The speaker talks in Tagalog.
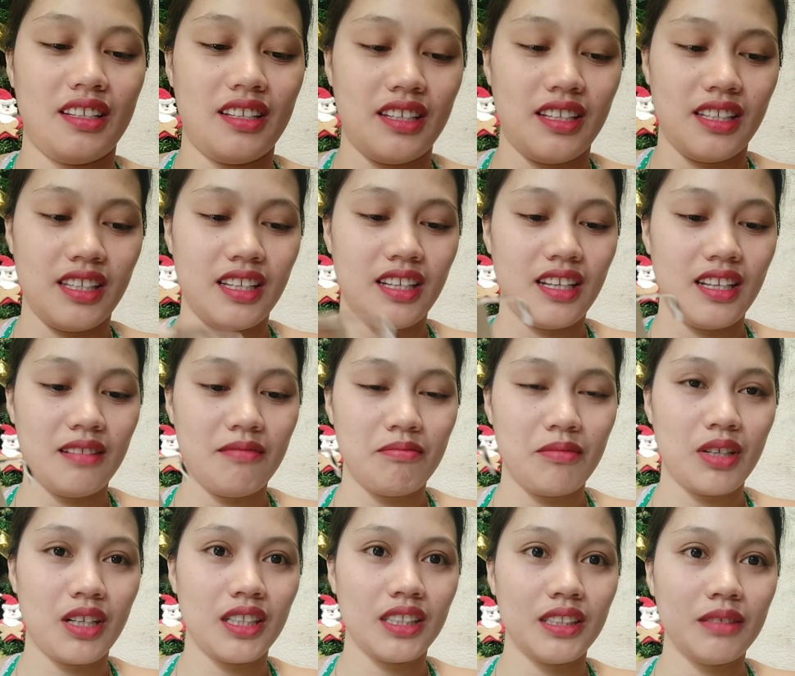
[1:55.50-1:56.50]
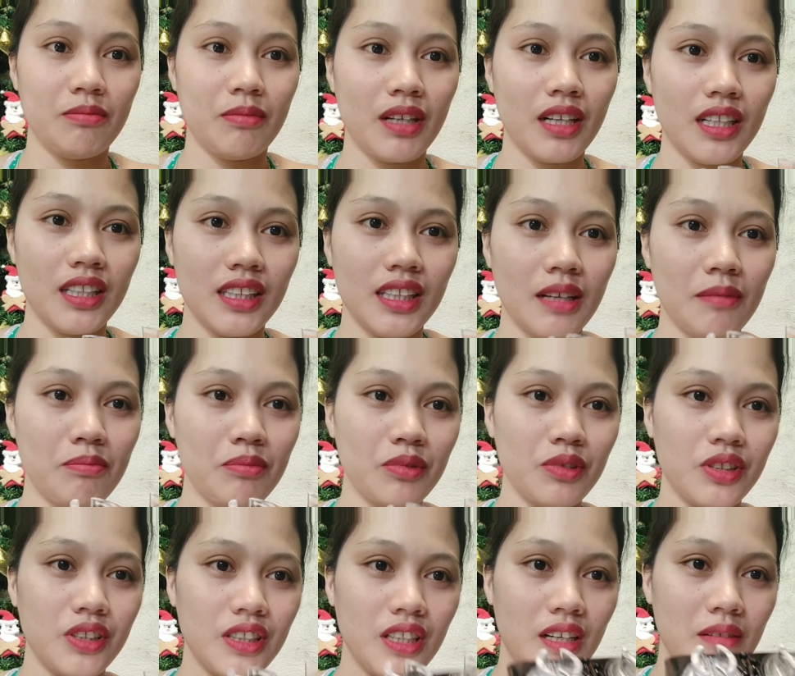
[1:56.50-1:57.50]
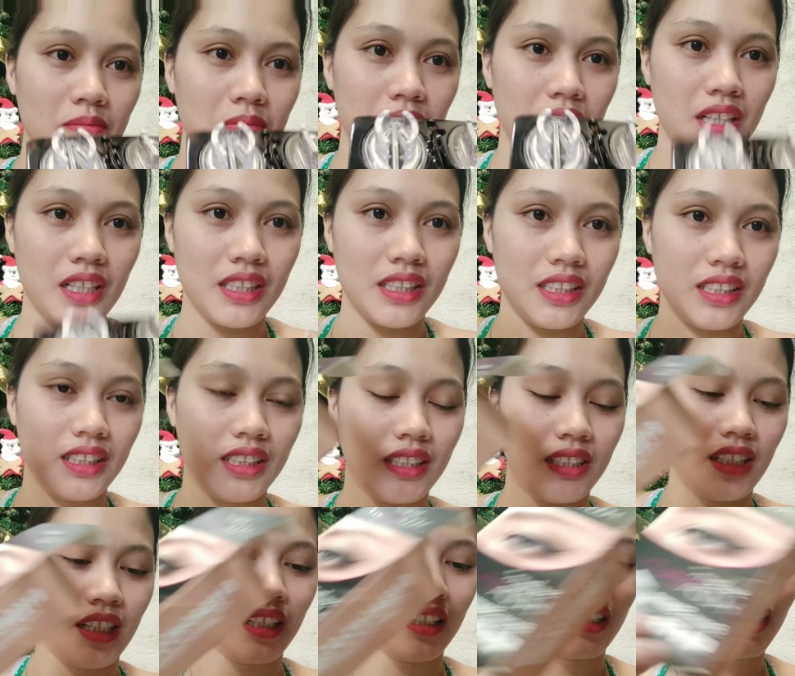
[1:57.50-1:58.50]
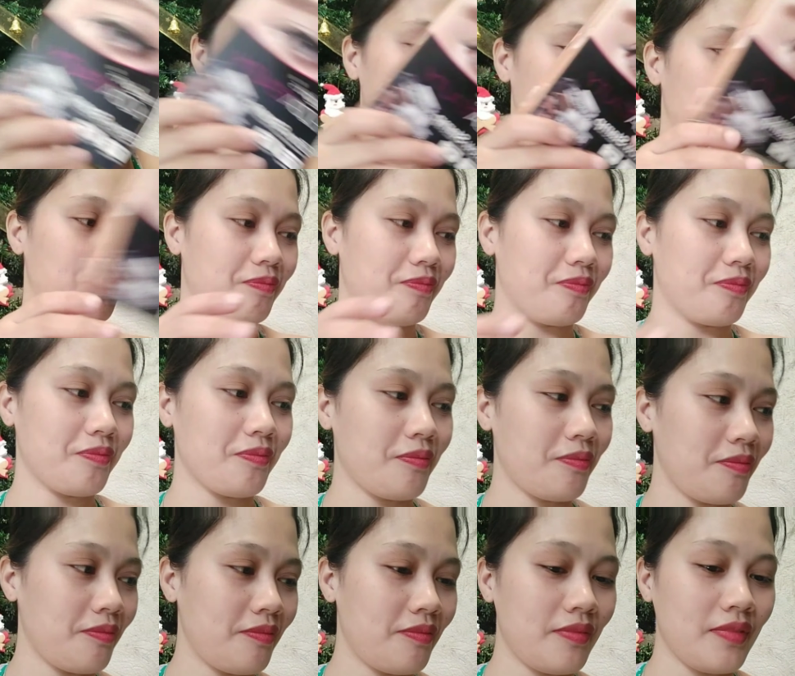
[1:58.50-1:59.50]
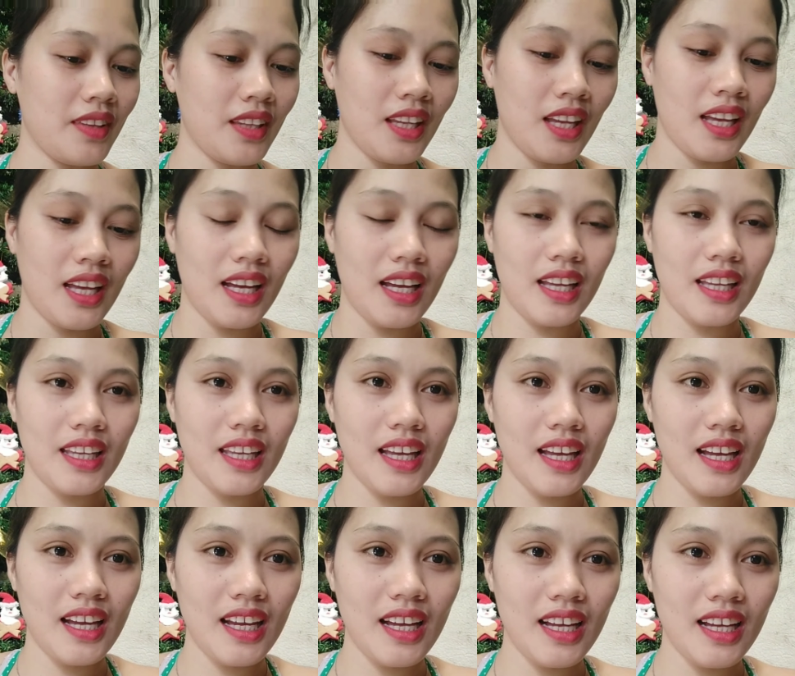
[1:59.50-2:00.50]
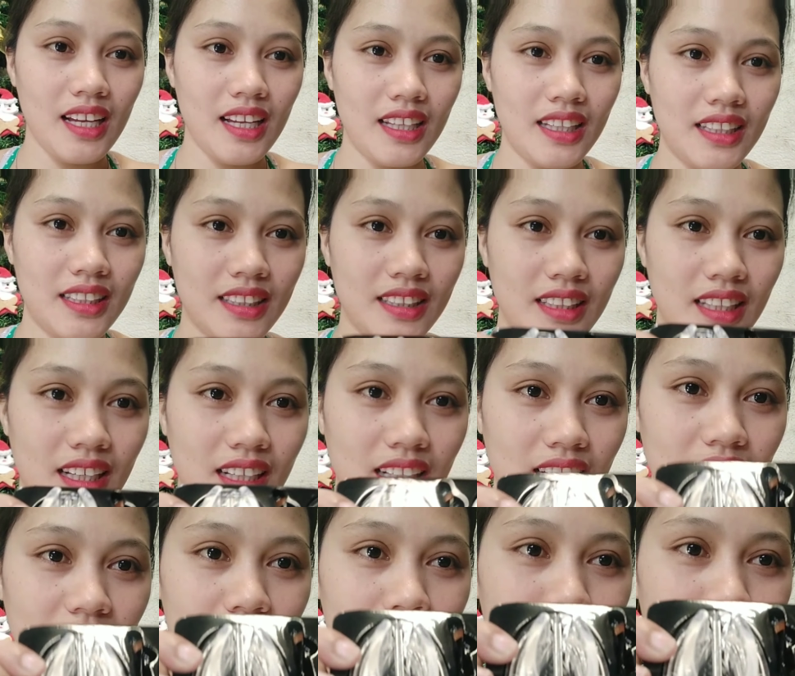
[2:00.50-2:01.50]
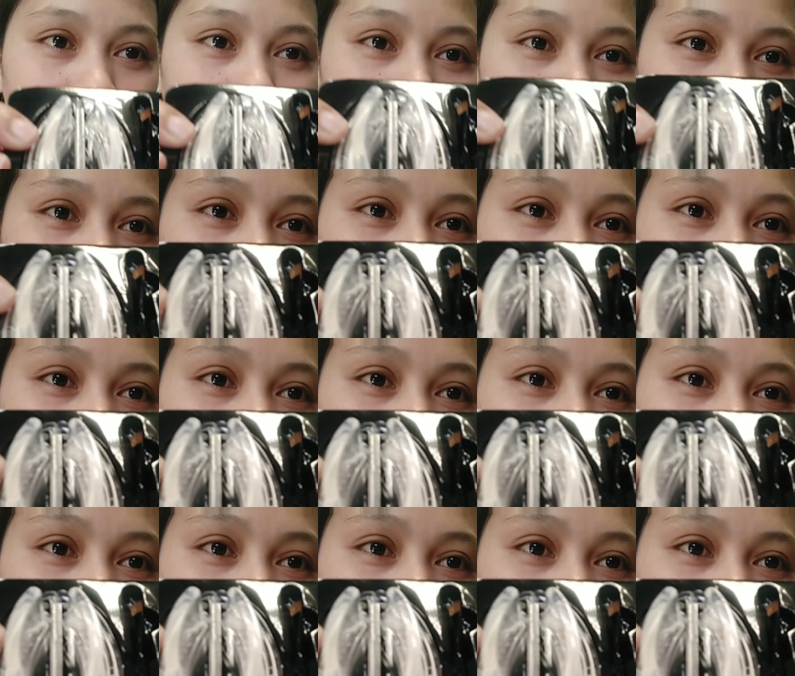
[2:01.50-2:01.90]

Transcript: ayan mga sis maganda po siya mga sis ayan Ayan, ang laman